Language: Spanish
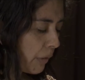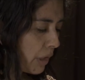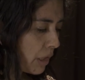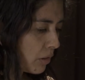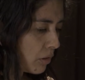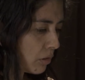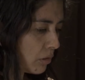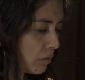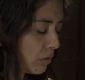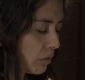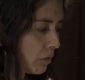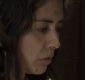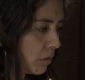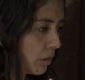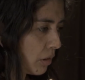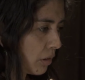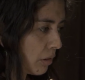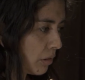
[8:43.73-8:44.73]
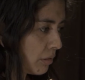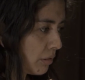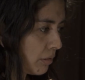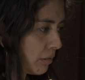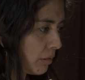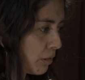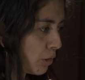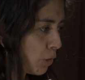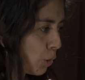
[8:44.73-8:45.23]
ver con,
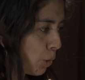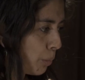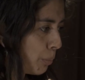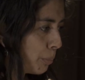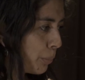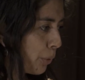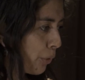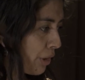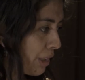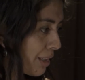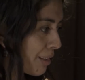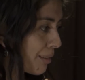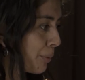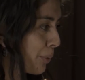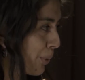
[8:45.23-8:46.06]
poder